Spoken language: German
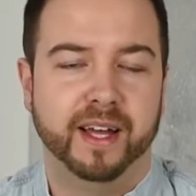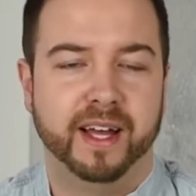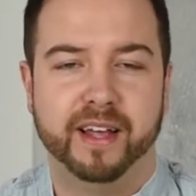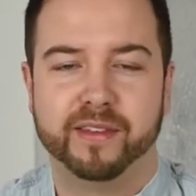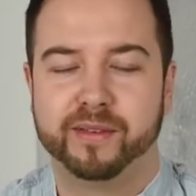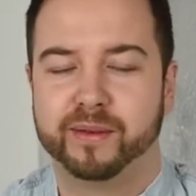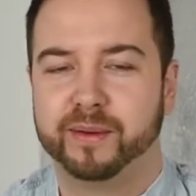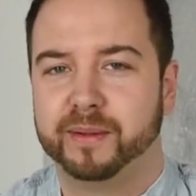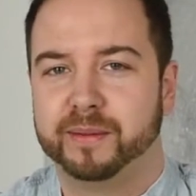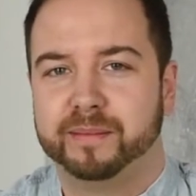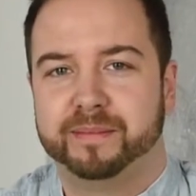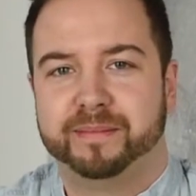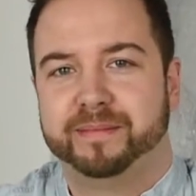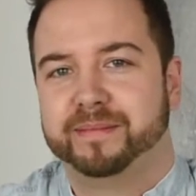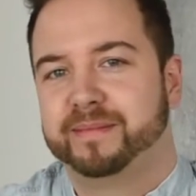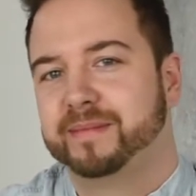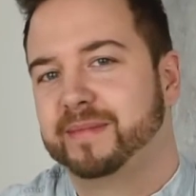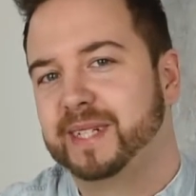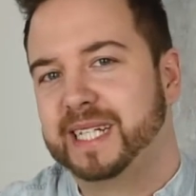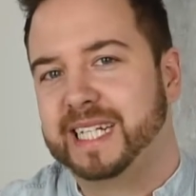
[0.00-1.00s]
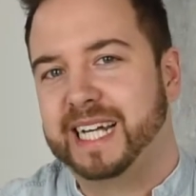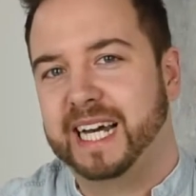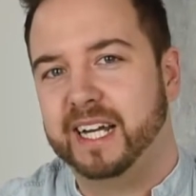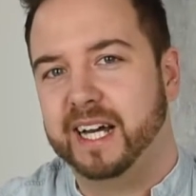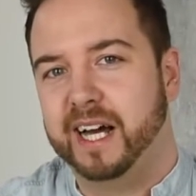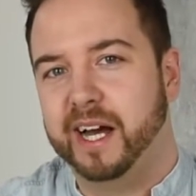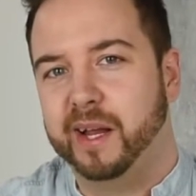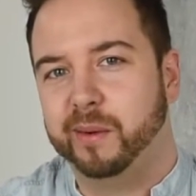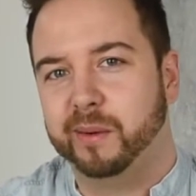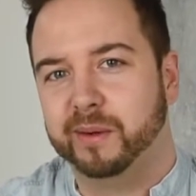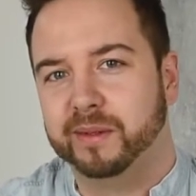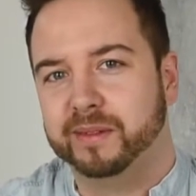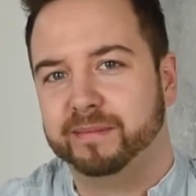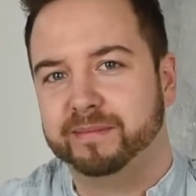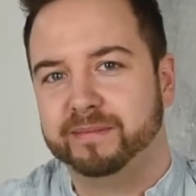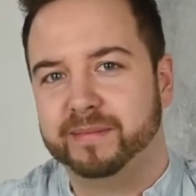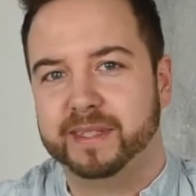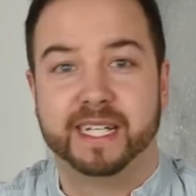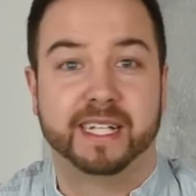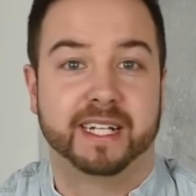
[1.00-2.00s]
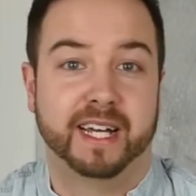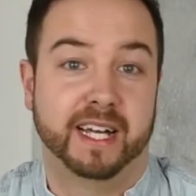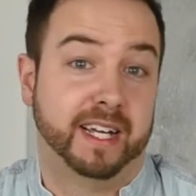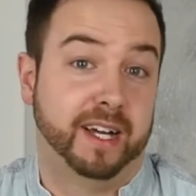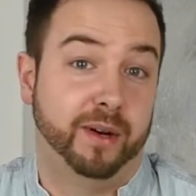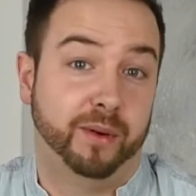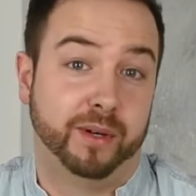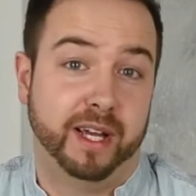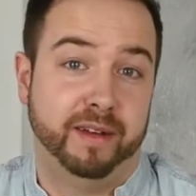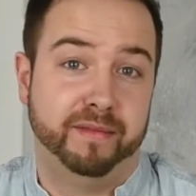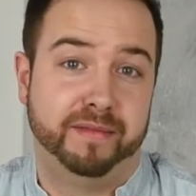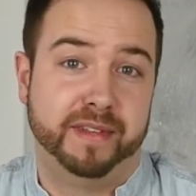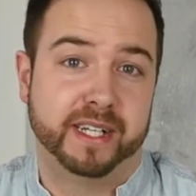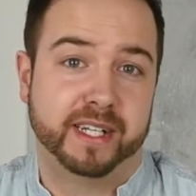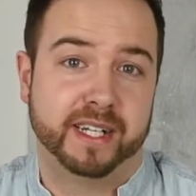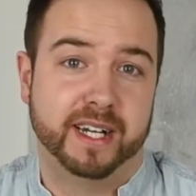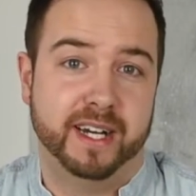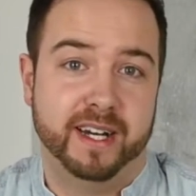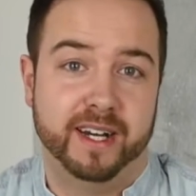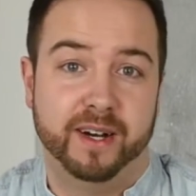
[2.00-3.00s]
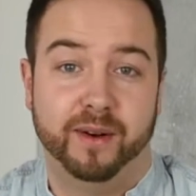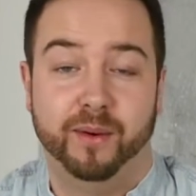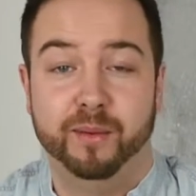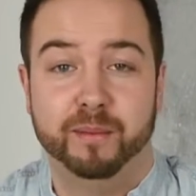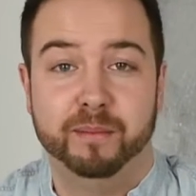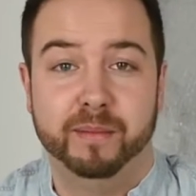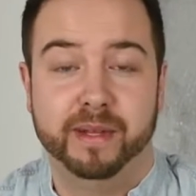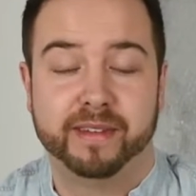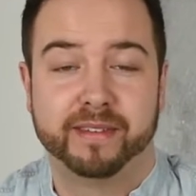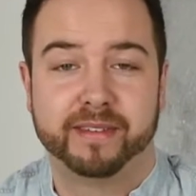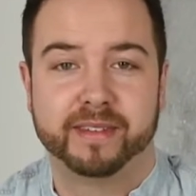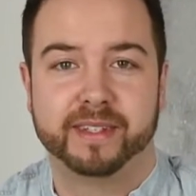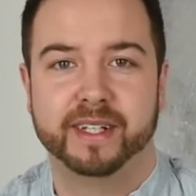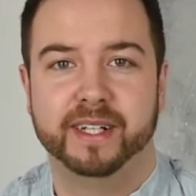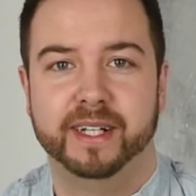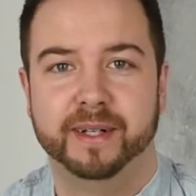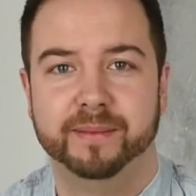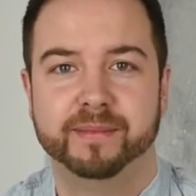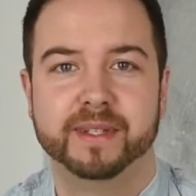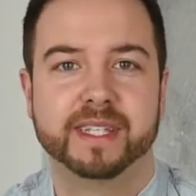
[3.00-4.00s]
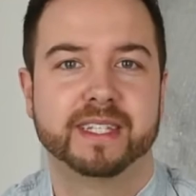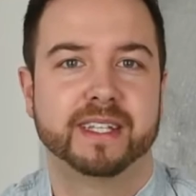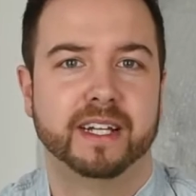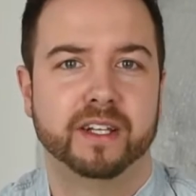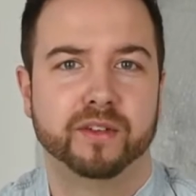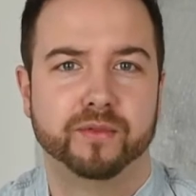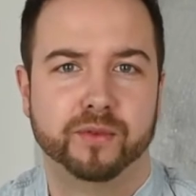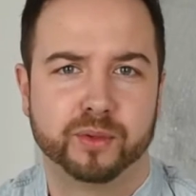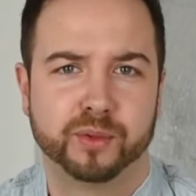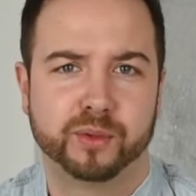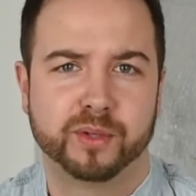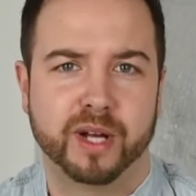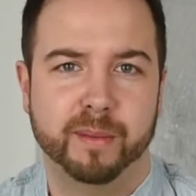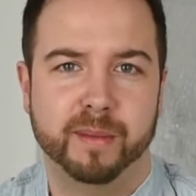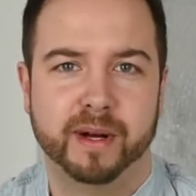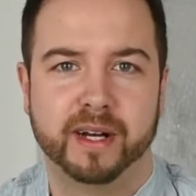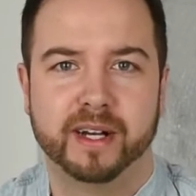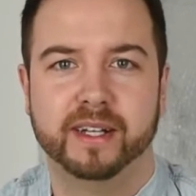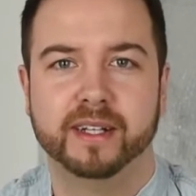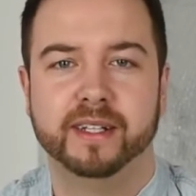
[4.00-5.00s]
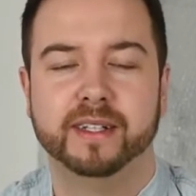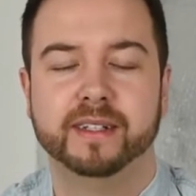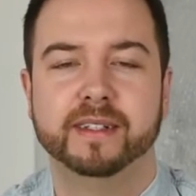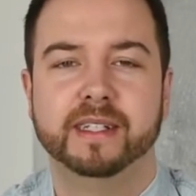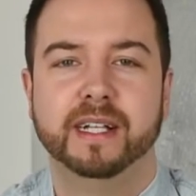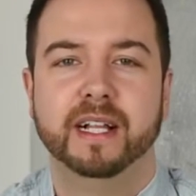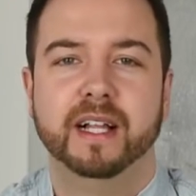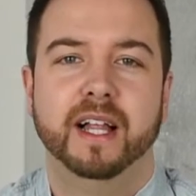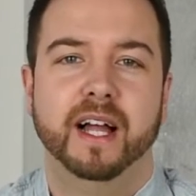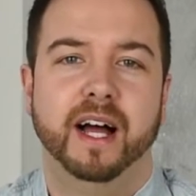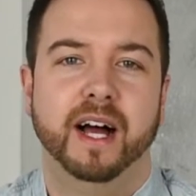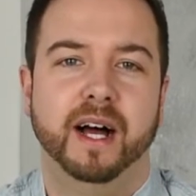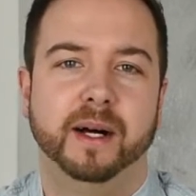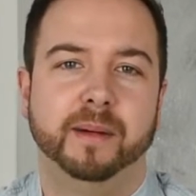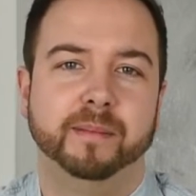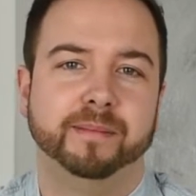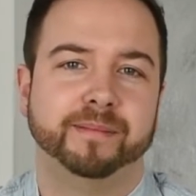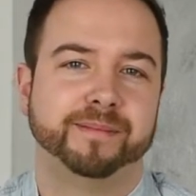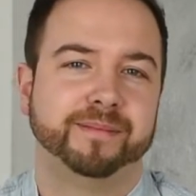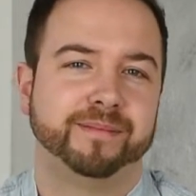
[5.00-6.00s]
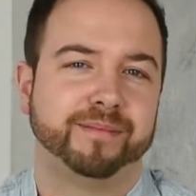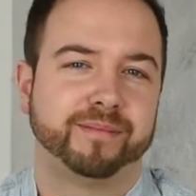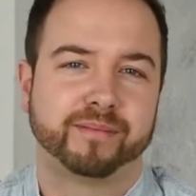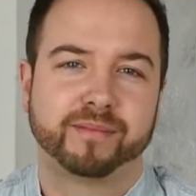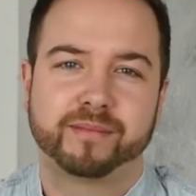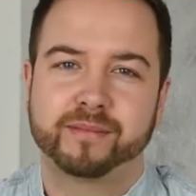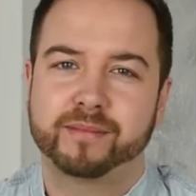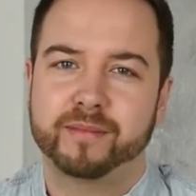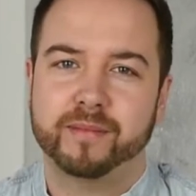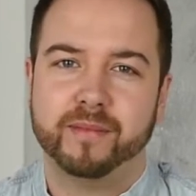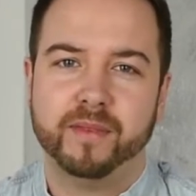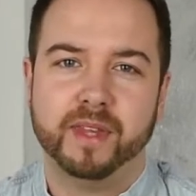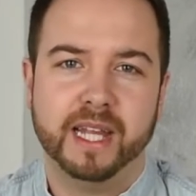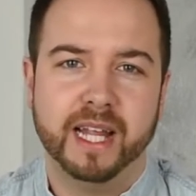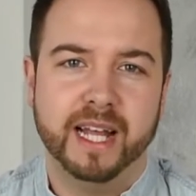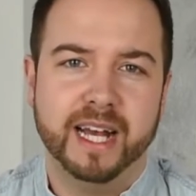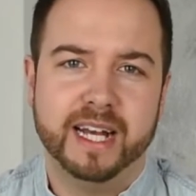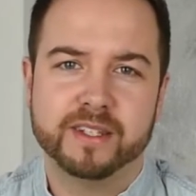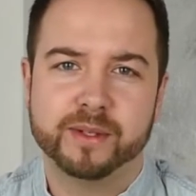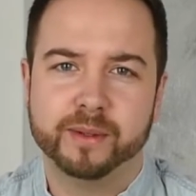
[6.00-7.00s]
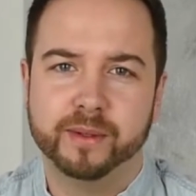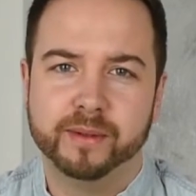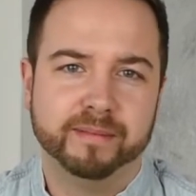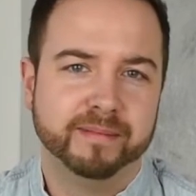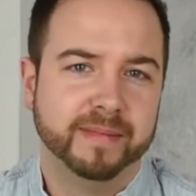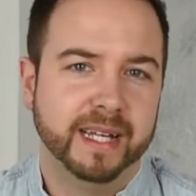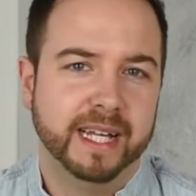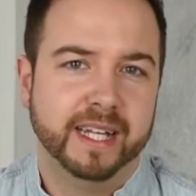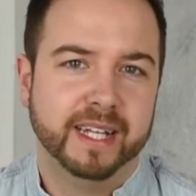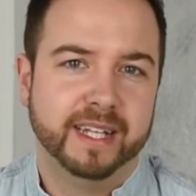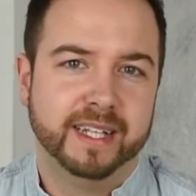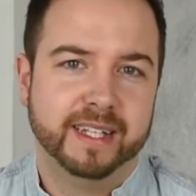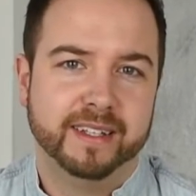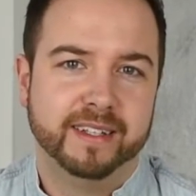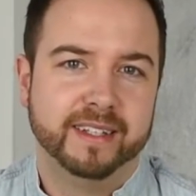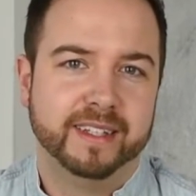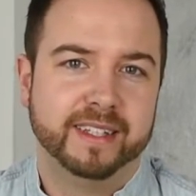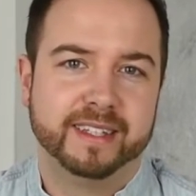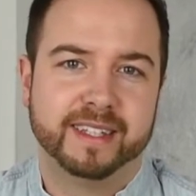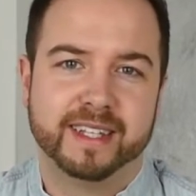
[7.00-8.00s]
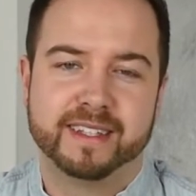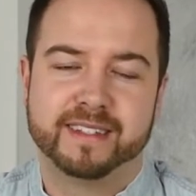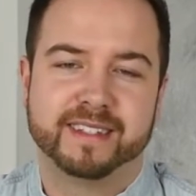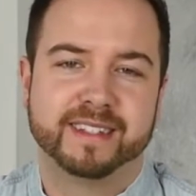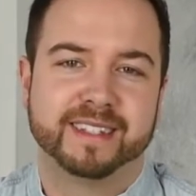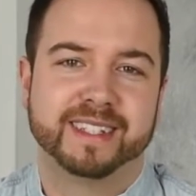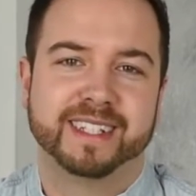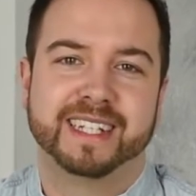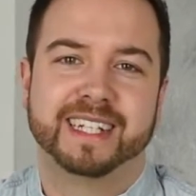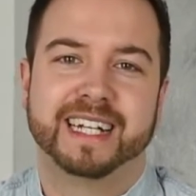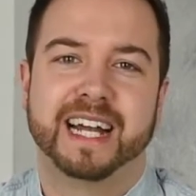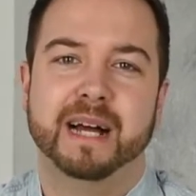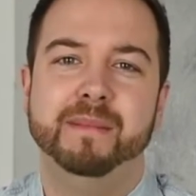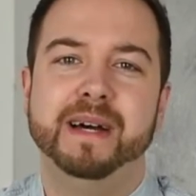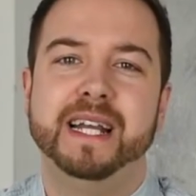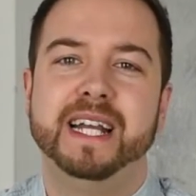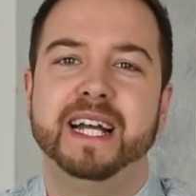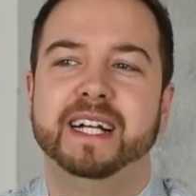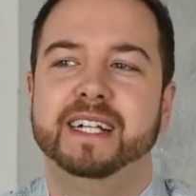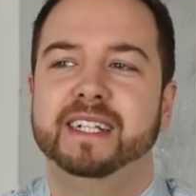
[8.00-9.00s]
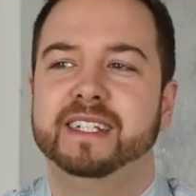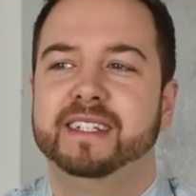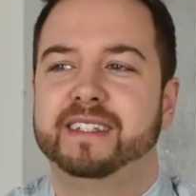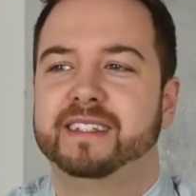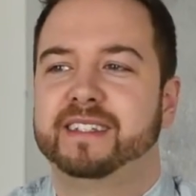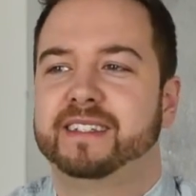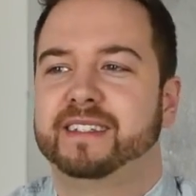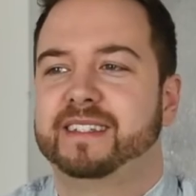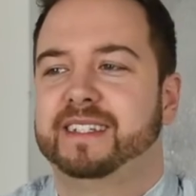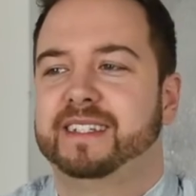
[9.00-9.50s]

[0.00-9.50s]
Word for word: Also, keine Ahnung, ich kann auch kein 4K, oh Mist, ja, ist halt eine Fotokamera, ne? Ähm, also, das kann man halt